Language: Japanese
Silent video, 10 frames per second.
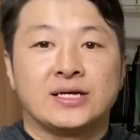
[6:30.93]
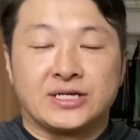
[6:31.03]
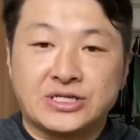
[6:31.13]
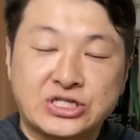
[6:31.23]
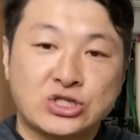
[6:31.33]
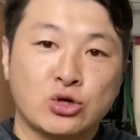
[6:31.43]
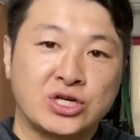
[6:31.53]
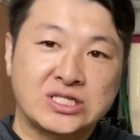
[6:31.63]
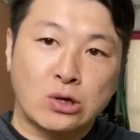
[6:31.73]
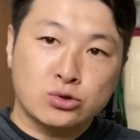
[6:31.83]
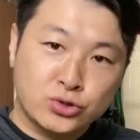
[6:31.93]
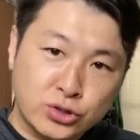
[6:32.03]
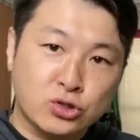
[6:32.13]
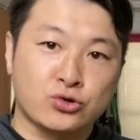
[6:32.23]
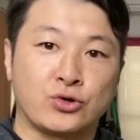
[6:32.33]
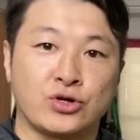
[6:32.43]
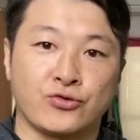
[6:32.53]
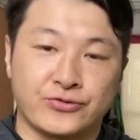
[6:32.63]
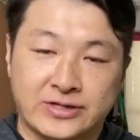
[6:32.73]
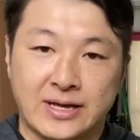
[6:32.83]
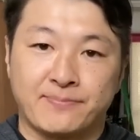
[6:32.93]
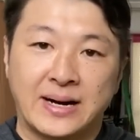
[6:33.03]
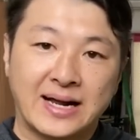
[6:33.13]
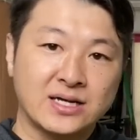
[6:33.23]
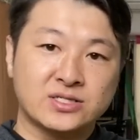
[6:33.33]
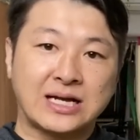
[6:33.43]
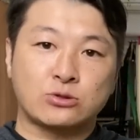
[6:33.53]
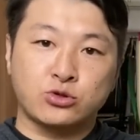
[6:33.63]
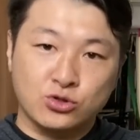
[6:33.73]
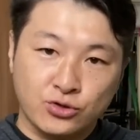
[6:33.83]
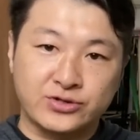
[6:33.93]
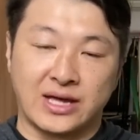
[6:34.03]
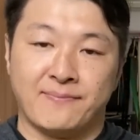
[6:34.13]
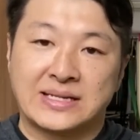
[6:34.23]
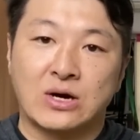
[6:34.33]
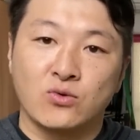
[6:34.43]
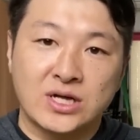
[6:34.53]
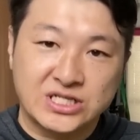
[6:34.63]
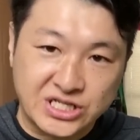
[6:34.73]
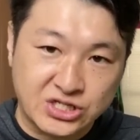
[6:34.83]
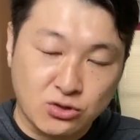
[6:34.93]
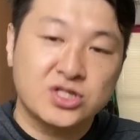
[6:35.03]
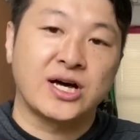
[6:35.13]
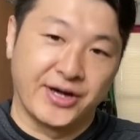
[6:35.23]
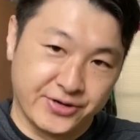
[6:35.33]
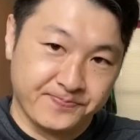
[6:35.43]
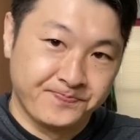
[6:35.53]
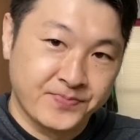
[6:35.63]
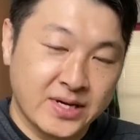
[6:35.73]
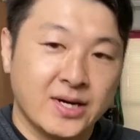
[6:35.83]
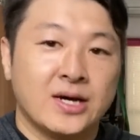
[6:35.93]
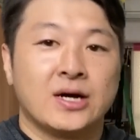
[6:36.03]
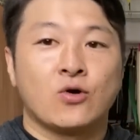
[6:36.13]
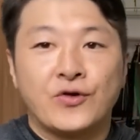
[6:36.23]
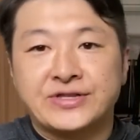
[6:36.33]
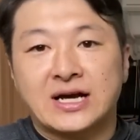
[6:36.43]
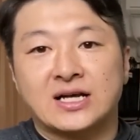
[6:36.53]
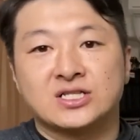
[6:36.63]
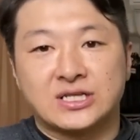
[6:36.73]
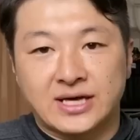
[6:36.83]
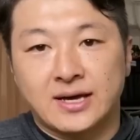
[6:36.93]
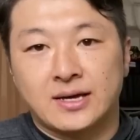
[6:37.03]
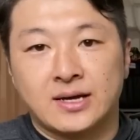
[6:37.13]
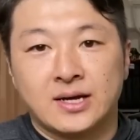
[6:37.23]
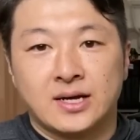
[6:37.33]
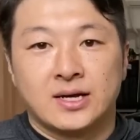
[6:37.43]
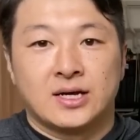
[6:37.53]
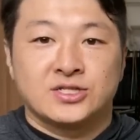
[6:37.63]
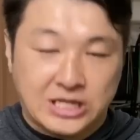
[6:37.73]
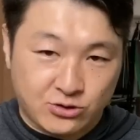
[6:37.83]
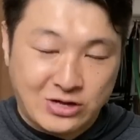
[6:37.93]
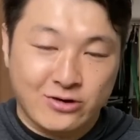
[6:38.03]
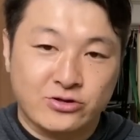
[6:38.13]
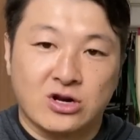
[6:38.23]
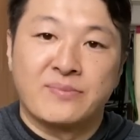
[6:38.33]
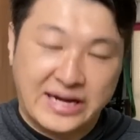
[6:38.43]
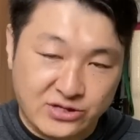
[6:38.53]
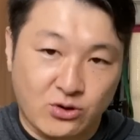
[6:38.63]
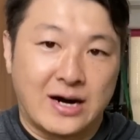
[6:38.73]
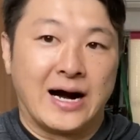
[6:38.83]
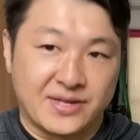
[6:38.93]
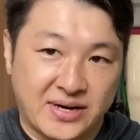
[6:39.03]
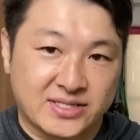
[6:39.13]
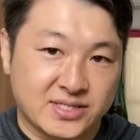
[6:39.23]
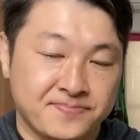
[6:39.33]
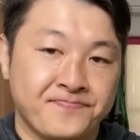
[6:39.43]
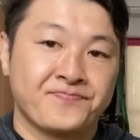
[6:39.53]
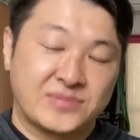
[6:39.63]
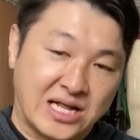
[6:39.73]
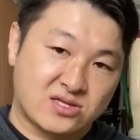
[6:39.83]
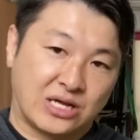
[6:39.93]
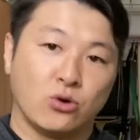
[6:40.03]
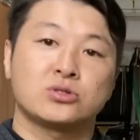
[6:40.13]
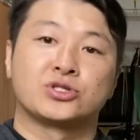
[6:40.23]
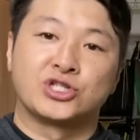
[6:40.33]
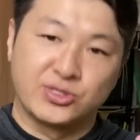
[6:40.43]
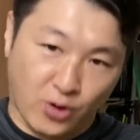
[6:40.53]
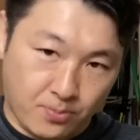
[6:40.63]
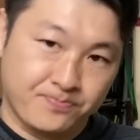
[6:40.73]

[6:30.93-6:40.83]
一度膝をつくことによってバランスが整ってまた同じ位置を使える。こういった感じでね、ちゃんとやるっていうのはメリットがあります。たったの10秒。